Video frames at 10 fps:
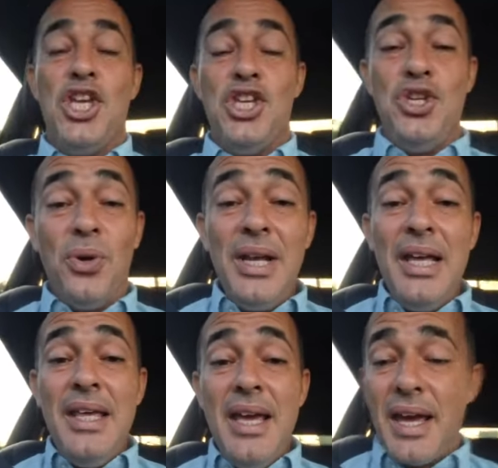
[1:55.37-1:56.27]
Yo le
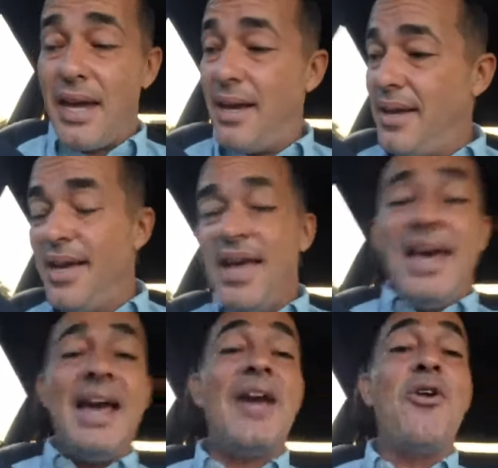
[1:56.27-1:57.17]

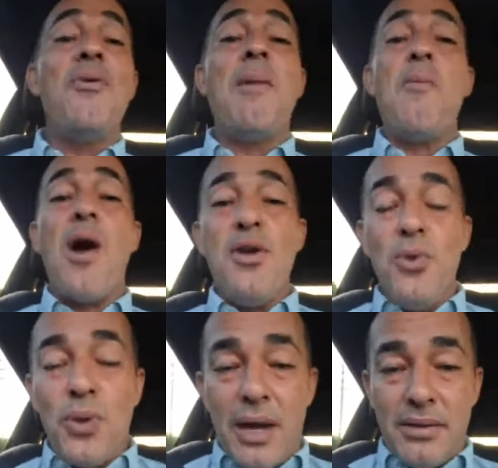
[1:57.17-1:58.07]
que lo íbamos a
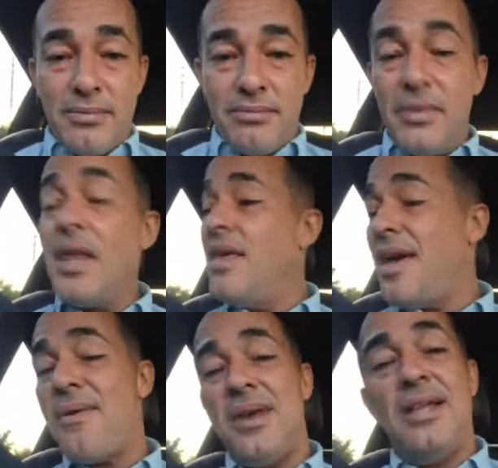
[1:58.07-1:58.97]
ayudar. Le
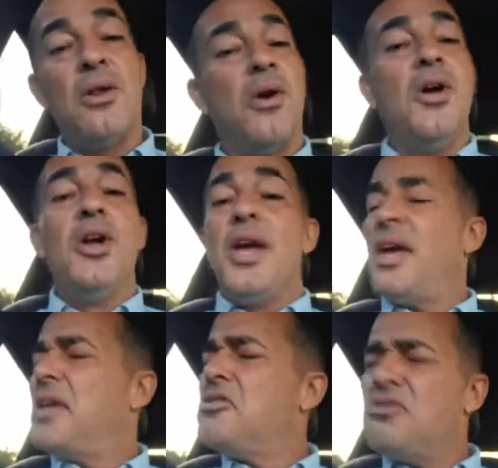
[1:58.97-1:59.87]
dije, Benito,
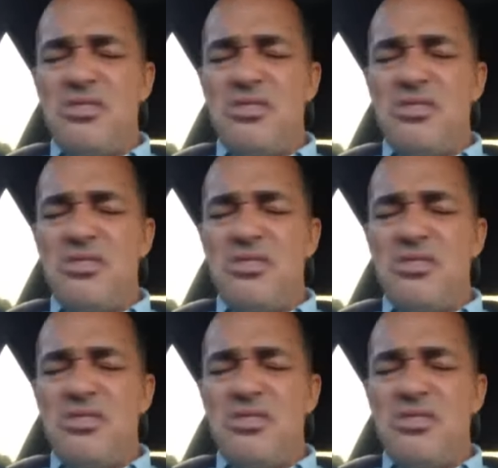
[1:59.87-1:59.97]
que yo